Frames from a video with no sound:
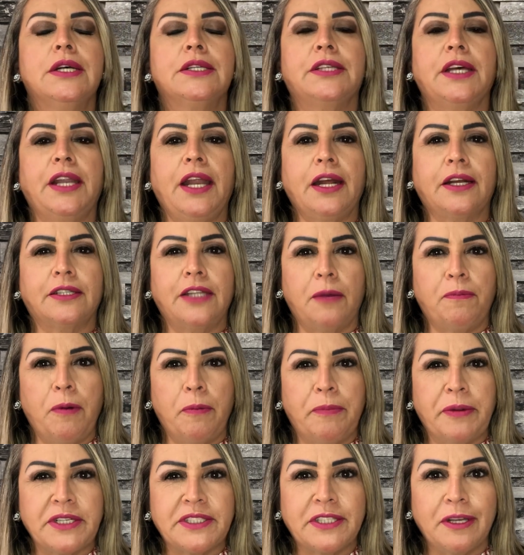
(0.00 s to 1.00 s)
Será que dá
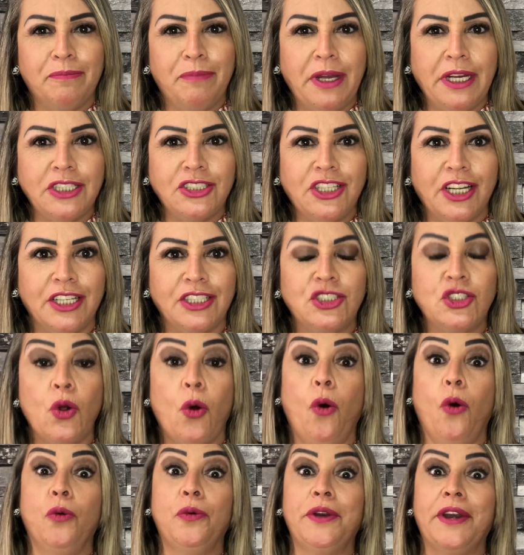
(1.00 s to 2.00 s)
para perceber,
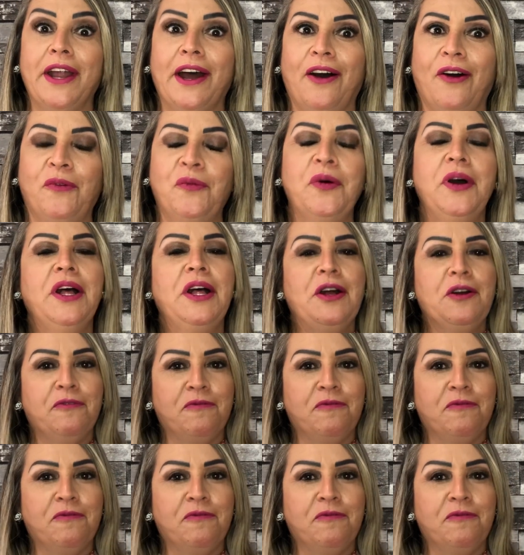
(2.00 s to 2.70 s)
gente, ou não?